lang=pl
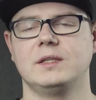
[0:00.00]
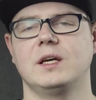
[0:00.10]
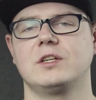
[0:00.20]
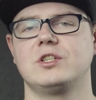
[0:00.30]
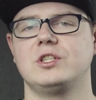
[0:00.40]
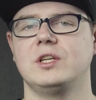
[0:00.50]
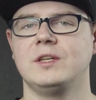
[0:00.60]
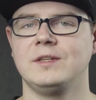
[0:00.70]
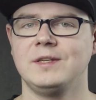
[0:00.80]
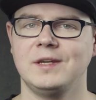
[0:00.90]

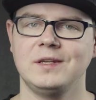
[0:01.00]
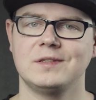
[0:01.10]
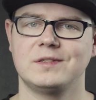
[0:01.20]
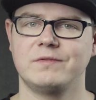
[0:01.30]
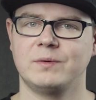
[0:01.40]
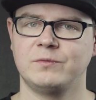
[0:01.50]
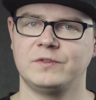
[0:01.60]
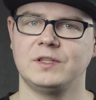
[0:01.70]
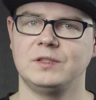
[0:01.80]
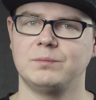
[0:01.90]
Także nie jest Wam
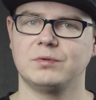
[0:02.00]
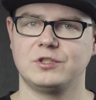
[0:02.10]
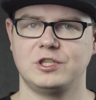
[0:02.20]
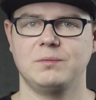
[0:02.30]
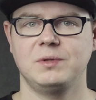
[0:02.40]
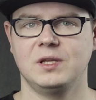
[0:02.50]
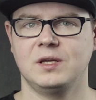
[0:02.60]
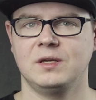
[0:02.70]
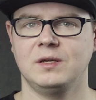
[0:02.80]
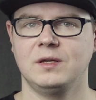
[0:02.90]
wtedy
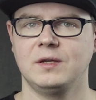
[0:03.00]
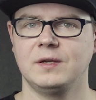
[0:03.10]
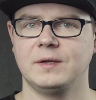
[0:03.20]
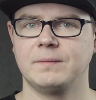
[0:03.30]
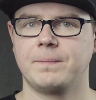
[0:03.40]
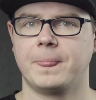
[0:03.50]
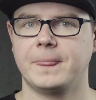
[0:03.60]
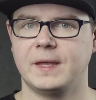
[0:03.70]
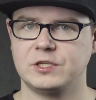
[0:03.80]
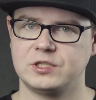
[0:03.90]
potrzebna
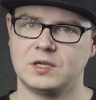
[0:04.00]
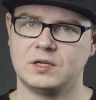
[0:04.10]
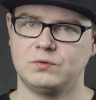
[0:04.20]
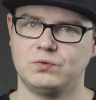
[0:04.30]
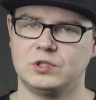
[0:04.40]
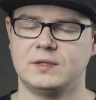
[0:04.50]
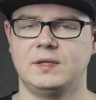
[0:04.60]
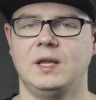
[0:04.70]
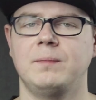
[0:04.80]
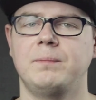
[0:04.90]
aż taka
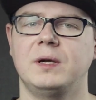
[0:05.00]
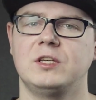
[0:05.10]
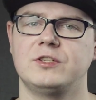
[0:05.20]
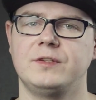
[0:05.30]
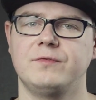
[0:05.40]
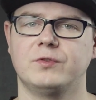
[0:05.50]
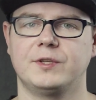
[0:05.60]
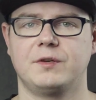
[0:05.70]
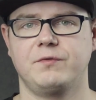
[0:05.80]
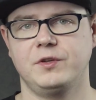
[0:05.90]
duża lampa, jeżeli
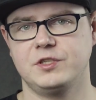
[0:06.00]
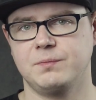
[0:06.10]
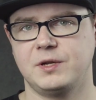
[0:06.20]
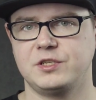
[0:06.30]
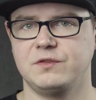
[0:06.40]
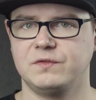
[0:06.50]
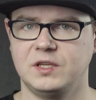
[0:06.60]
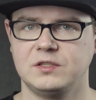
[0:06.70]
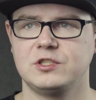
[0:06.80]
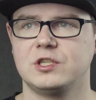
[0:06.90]
fotografujecie bardziej
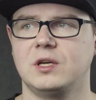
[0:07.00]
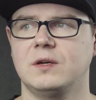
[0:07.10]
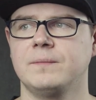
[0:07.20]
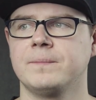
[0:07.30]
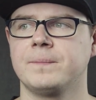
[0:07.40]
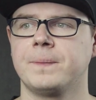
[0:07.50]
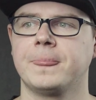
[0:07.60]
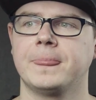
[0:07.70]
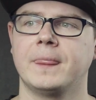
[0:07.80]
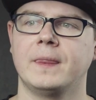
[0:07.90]
wnętrza,
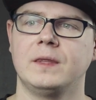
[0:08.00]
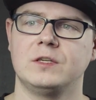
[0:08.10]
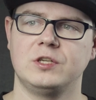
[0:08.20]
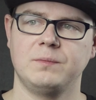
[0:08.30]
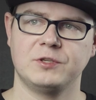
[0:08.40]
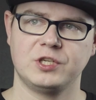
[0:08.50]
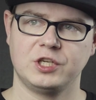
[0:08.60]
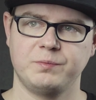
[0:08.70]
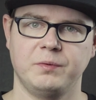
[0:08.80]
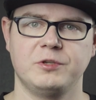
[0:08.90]
jeżeli macie
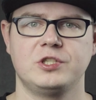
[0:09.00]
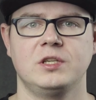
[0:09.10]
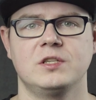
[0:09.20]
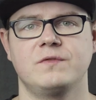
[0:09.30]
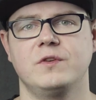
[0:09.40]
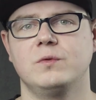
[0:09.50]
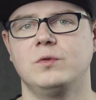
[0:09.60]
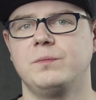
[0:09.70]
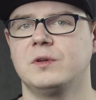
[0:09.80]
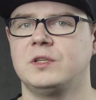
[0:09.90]
jakieś pomieszczenia swoje
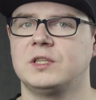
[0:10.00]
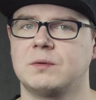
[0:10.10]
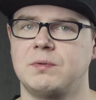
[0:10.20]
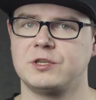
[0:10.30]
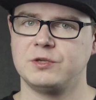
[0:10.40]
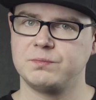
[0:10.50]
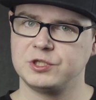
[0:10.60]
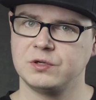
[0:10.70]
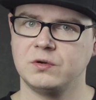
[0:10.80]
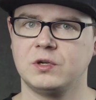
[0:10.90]
ulubione i tak bardziej
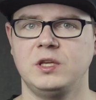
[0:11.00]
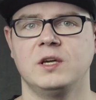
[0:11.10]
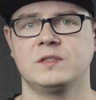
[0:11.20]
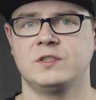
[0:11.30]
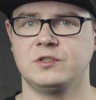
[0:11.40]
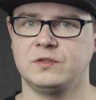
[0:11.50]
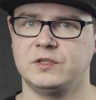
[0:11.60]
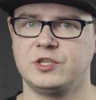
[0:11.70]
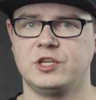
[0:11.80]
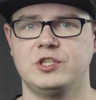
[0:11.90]
przy oknie, a chcecie
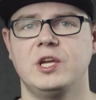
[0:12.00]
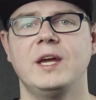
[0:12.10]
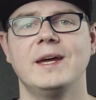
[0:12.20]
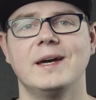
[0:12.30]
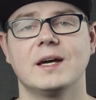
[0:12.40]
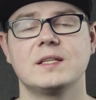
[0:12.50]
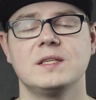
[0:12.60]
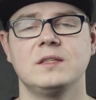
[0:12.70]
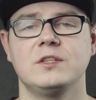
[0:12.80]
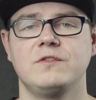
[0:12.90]
dodać jakieś
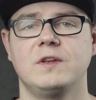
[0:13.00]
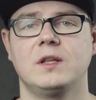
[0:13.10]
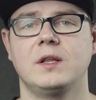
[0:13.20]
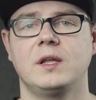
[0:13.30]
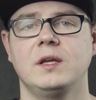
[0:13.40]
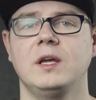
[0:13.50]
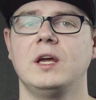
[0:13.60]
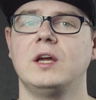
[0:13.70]
akcenty świetlne,